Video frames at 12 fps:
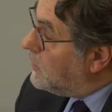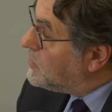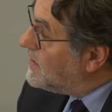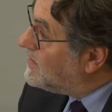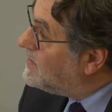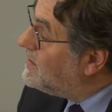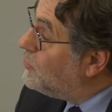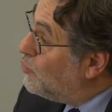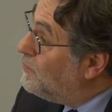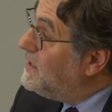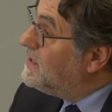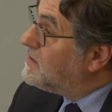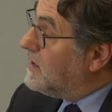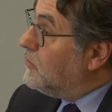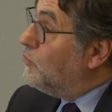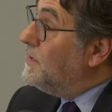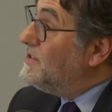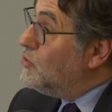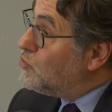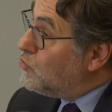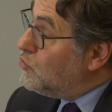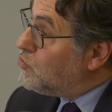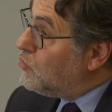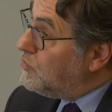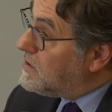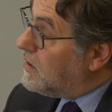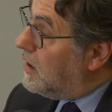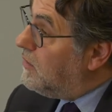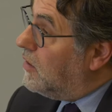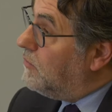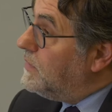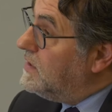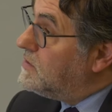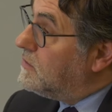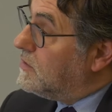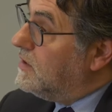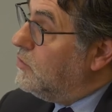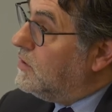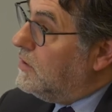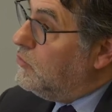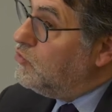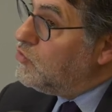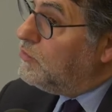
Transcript: dans cette idée de mix, il y a le mix de solutions, c'est un, mix qui, nous